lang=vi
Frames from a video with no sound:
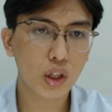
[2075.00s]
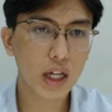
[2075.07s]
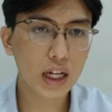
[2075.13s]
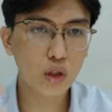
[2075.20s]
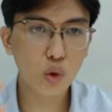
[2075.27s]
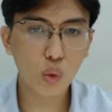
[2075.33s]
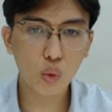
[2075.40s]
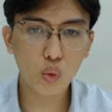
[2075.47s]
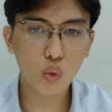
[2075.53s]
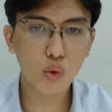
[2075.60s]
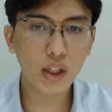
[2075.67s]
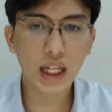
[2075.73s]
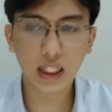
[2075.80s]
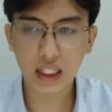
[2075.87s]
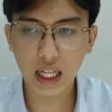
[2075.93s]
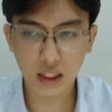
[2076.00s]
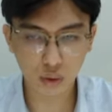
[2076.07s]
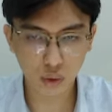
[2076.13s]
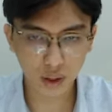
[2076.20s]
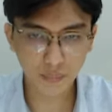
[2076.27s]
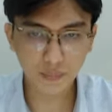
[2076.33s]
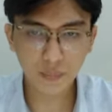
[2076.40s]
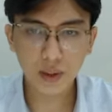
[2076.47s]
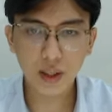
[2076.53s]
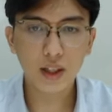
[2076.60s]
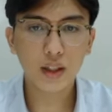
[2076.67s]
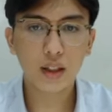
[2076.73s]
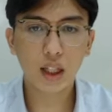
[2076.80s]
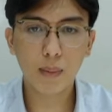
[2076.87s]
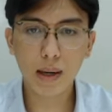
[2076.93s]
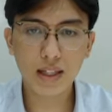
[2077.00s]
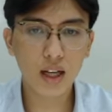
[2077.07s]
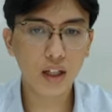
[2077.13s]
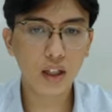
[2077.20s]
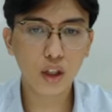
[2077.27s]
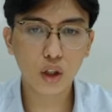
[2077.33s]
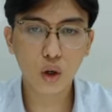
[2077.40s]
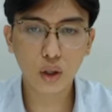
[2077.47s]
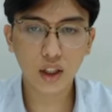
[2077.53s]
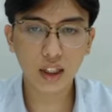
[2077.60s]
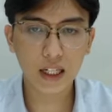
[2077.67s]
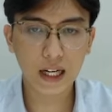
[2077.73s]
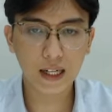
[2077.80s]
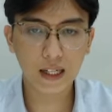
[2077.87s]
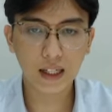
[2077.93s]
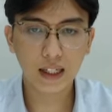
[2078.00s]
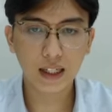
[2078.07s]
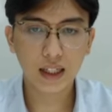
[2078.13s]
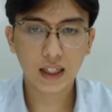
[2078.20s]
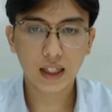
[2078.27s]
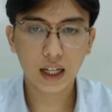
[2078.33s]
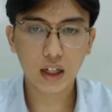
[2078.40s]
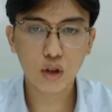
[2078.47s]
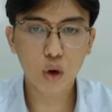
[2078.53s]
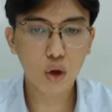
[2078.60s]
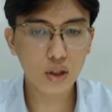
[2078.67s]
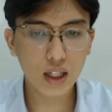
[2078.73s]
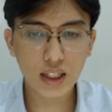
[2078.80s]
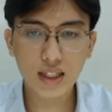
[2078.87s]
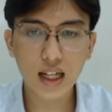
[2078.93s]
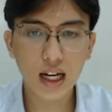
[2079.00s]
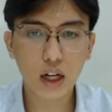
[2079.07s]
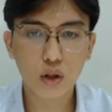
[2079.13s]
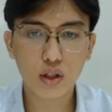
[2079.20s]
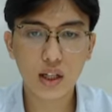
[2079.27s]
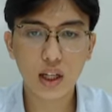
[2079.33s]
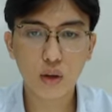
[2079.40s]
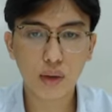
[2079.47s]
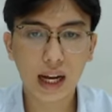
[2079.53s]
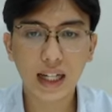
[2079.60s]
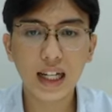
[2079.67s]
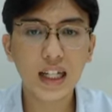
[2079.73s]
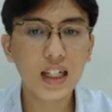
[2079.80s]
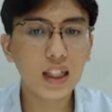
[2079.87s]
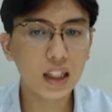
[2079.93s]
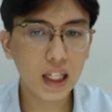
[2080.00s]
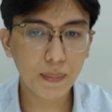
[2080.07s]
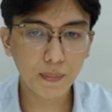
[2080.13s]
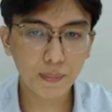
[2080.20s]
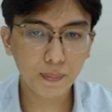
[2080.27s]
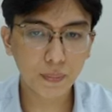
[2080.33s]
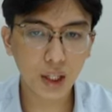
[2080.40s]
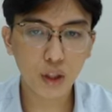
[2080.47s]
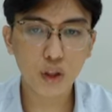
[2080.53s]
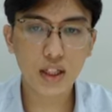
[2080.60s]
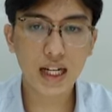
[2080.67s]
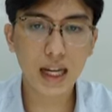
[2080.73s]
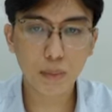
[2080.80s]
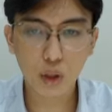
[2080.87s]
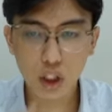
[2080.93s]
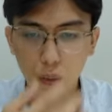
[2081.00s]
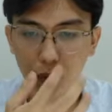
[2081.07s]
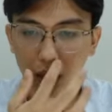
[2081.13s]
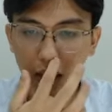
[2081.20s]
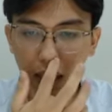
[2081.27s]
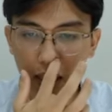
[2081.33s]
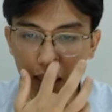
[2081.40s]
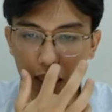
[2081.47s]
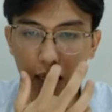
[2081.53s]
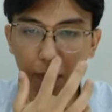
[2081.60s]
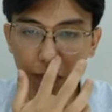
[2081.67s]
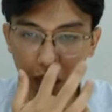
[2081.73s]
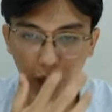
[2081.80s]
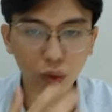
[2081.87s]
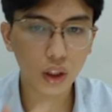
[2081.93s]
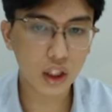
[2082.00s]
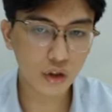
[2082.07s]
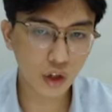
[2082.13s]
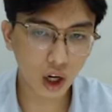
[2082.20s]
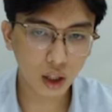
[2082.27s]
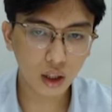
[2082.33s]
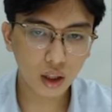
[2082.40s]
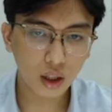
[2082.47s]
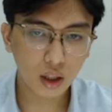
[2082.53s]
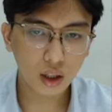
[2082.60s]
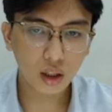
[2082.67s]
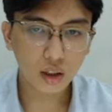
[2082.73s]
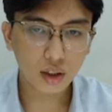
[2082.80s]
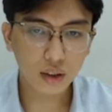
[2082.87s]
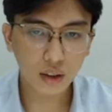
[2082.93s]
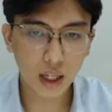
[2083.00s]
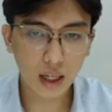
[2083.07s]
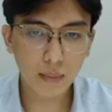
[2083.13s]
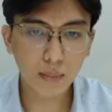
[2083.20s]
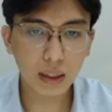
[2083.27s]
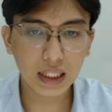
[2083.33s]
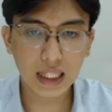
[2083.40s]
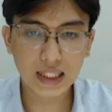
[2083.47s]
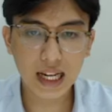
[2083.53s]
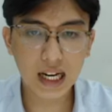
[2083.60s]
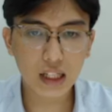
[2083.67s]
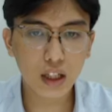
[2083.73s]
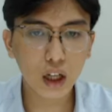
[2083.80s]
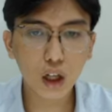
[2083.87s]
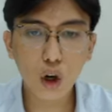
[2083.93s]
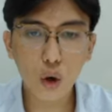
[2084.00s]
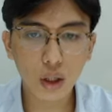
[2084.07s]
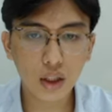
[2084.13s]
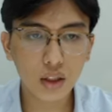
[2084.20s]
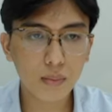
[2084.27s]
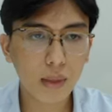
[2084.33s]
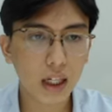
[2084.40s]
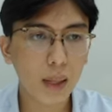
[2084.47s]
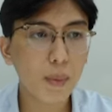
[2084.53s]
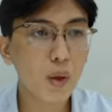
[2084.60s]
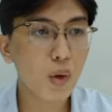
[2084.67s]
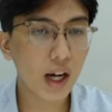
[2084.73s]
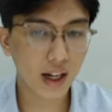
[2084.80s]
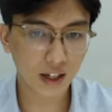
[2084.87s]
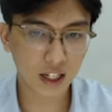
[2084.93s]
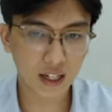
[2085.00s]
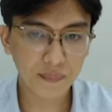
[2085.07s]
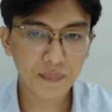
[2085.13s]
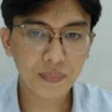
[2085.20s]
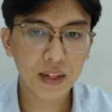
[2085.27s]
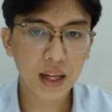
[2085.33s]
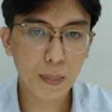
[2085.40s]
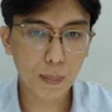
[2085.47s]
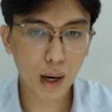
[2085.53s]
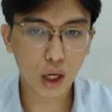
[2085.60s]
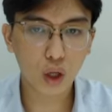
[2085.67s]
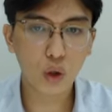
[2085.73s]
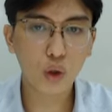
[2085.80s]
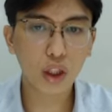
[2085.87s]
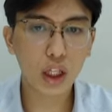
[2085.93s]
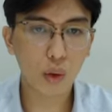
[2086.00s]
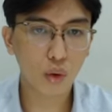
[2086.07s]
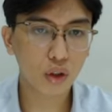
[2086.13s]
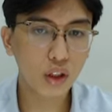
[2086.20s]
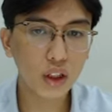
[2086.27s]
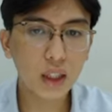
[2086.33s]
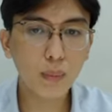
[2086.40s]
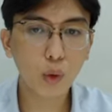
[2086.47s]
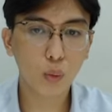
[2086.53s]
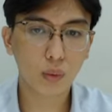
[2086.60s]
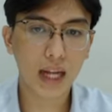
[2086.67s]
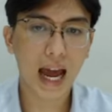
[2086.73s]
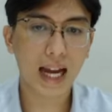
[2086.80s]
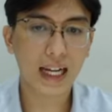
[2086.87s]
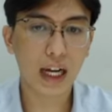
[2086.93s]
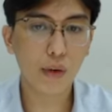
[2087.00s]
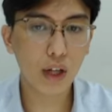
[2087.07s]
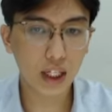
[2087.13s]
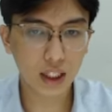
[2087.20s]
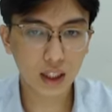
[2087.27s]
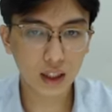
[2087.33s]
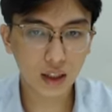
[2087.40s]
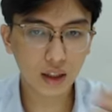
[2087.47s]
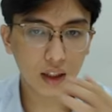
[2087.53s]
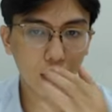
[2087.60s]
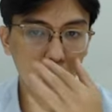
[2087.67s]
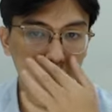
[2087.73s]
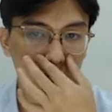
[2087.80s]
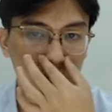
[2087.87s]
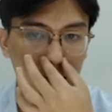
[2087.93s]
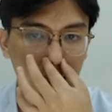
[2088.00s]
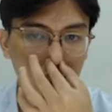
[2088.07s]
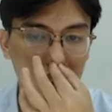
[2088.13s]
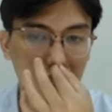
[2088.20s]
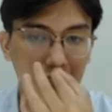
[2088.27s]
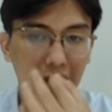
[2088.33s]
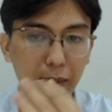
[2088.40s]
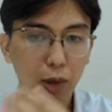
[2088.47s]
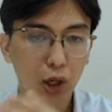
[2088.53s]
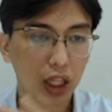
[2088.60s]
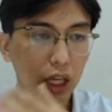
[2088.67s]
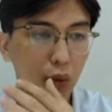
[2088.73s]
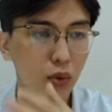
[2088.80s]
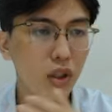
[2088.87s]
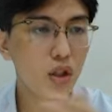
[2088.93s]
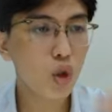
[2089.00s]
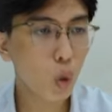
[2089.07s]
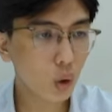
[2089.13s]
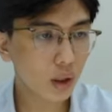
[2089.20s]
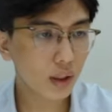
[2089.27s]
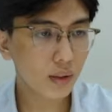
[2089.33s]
đã rũ kiệt kiệt rồi ấy, thì bây giờ những con như thế này này đấy nó rất dễ làm nó sẽ kiểu đánh lên liên tiếp đấy nó sẽ là một trong những cái điểm nhấn của thị trường đấy mình đánh giá là những con như MWG này mà nó kiểu nó cứ tiếp tục đà kéo lên ấy, thì nó sẽ là những cái trạng thái mà nó kéo nước rút